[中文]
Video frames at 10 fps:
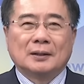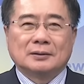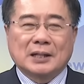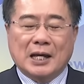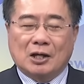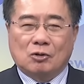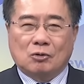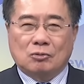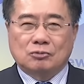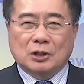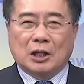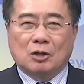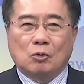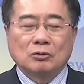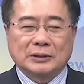在这个
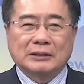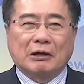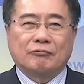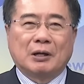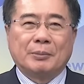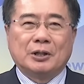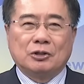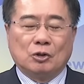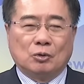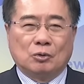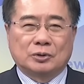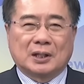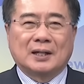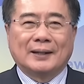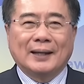共产党方面有这
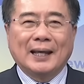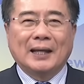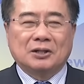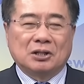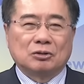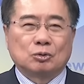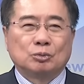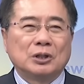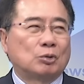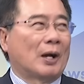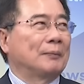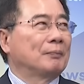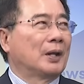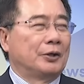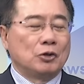个叶挺独立团，
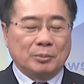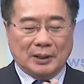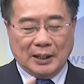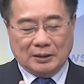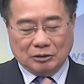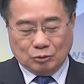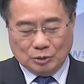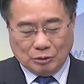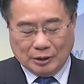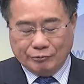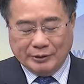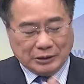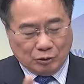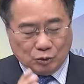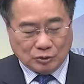很有名的叶挺独立团，非
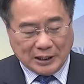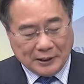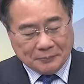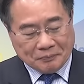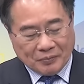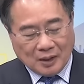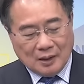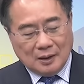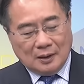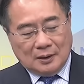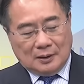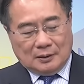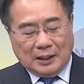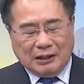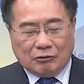常有作战力。
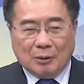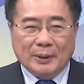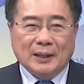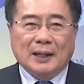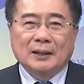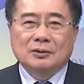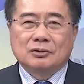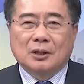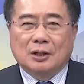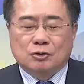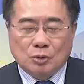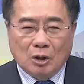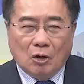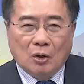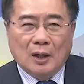那两方面呢？呃，最
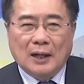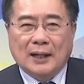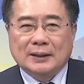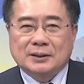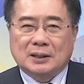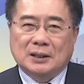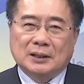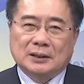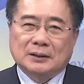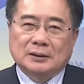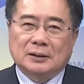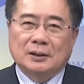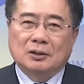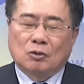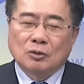后啊，这个
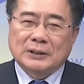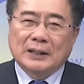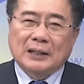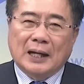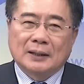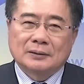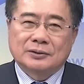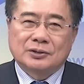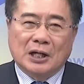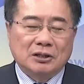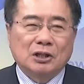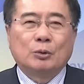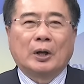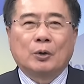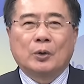共产党全体
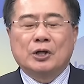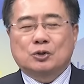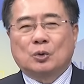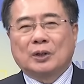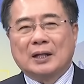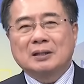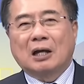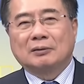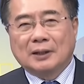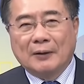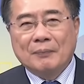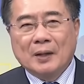委员会所领导的